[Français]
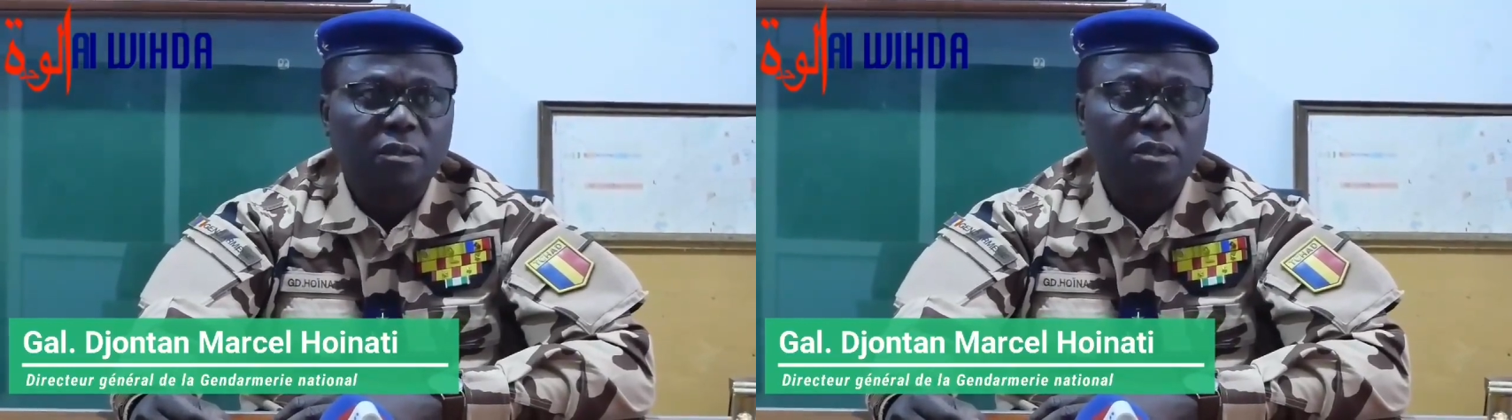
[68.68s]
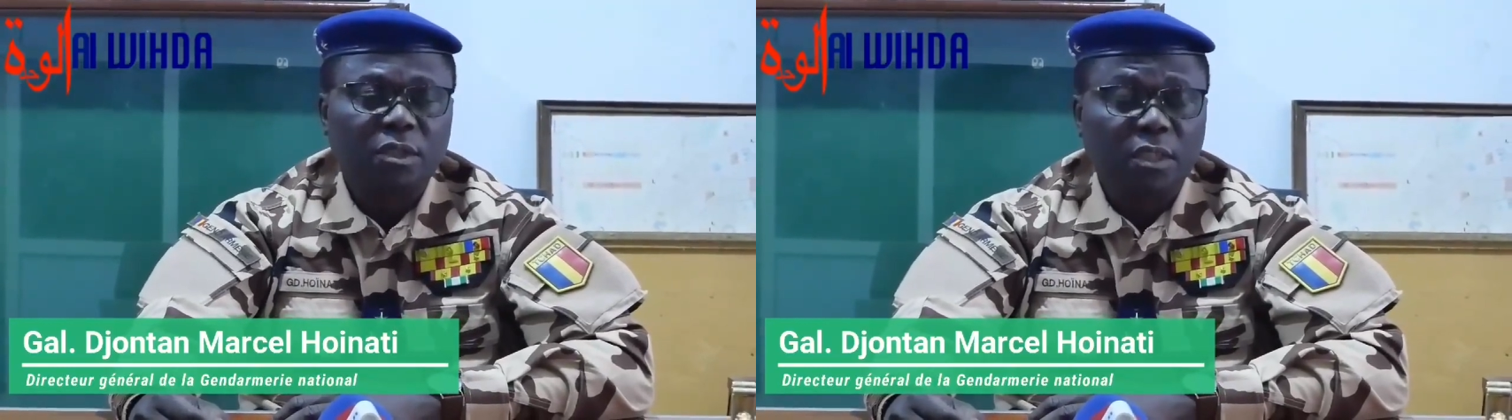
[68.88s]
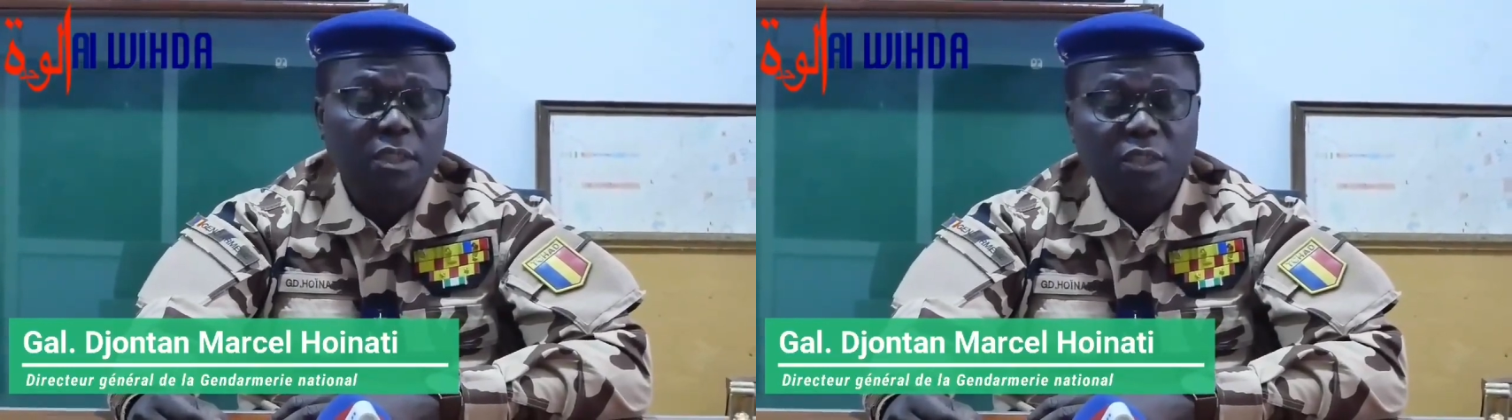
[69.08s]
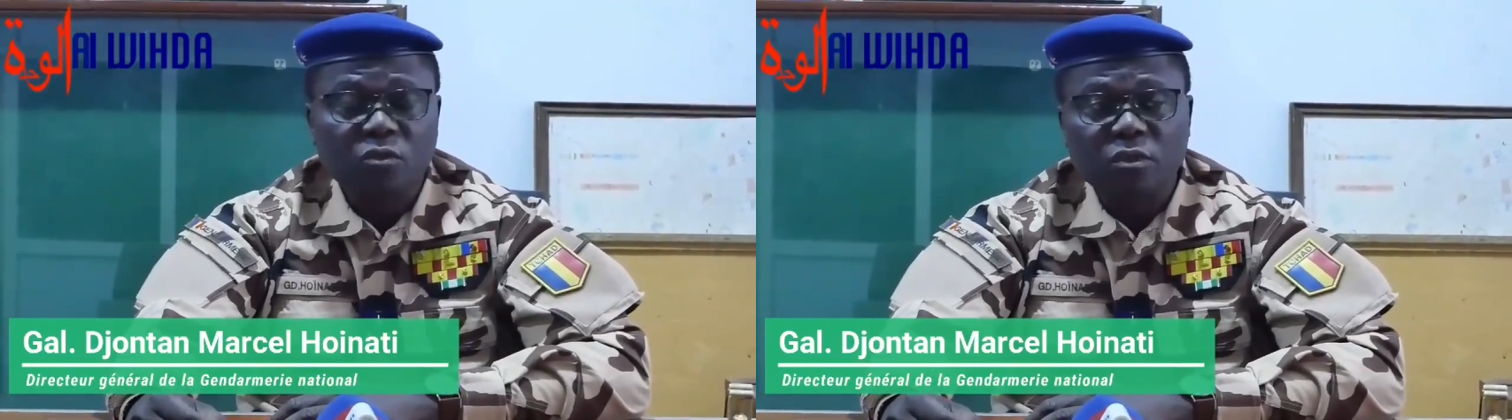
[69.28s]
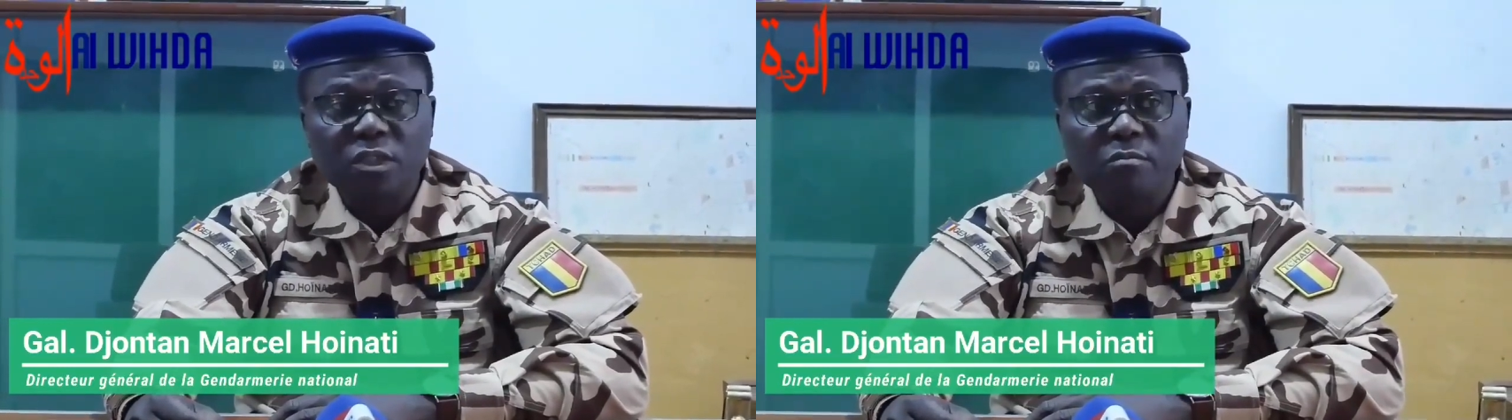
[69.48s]

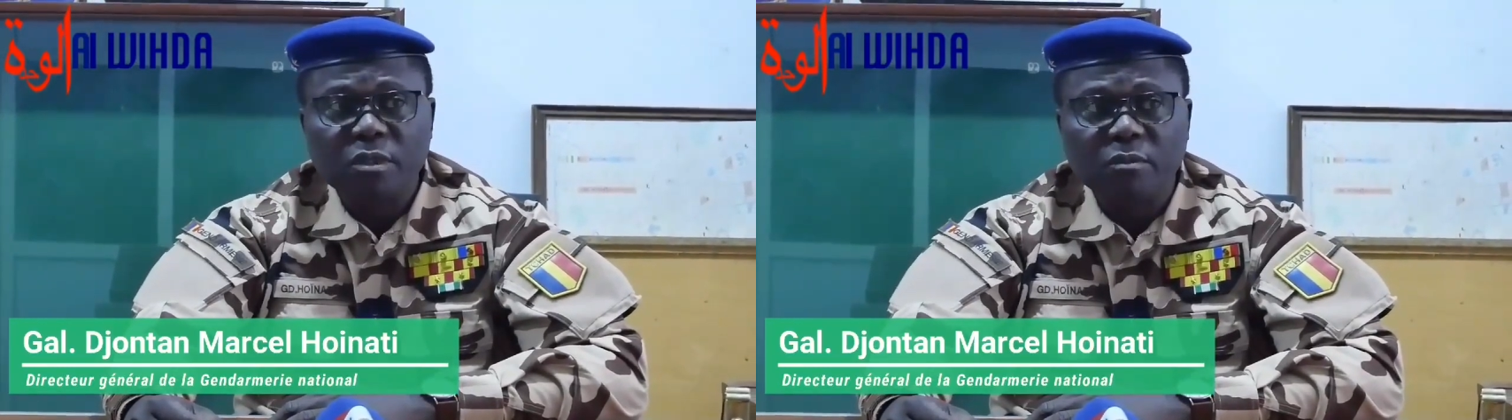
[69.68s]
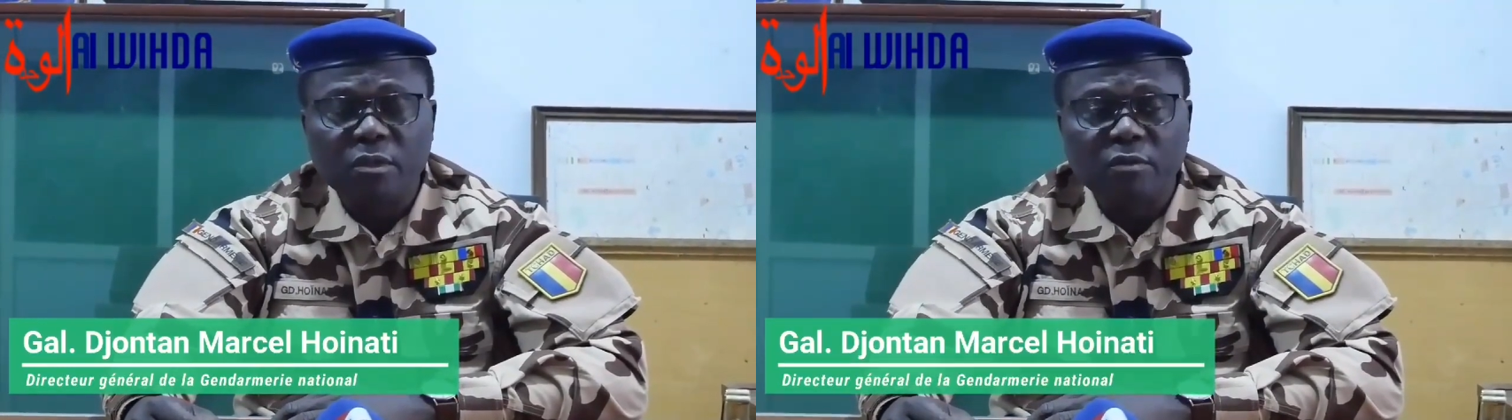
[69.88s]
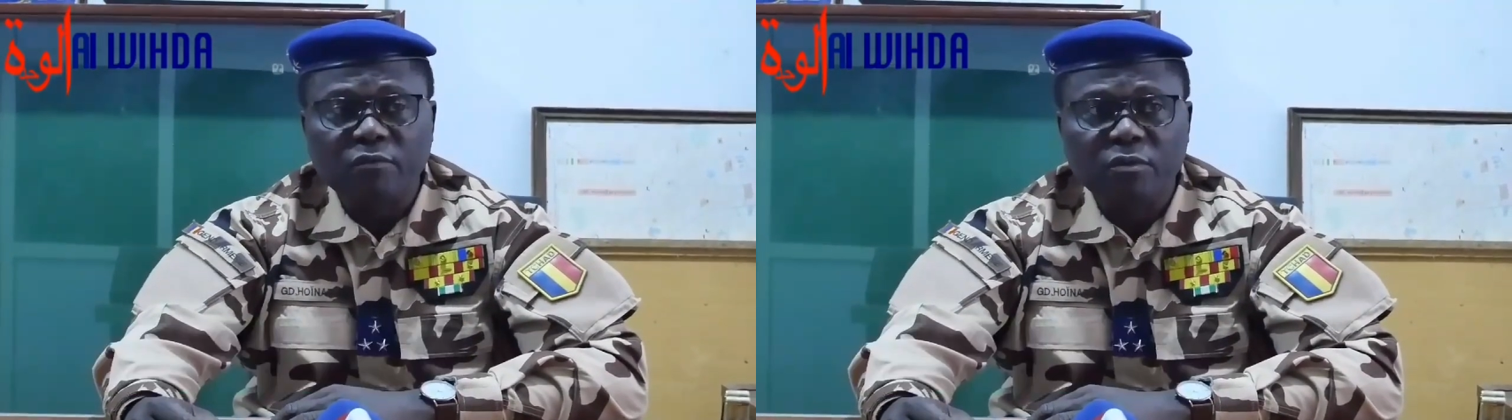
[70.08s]
j'adresse aussi mes meilleurs